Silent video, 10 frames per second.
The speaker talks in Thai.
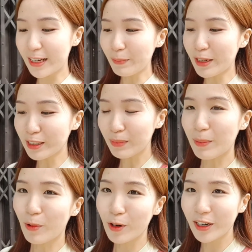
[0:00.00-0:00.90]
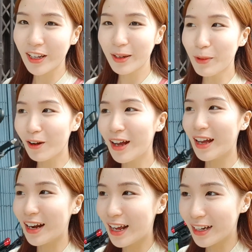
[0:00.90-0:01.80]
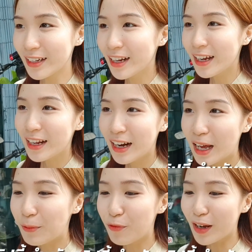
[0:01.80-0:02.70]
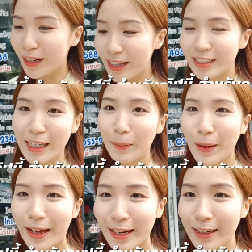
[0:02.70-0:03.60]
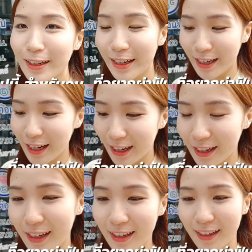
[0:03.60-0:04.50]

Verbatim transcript: คลิปนี้สำหรับคนที่มองหาร้านทำฟันในเชียงใหม่เลยนะคะ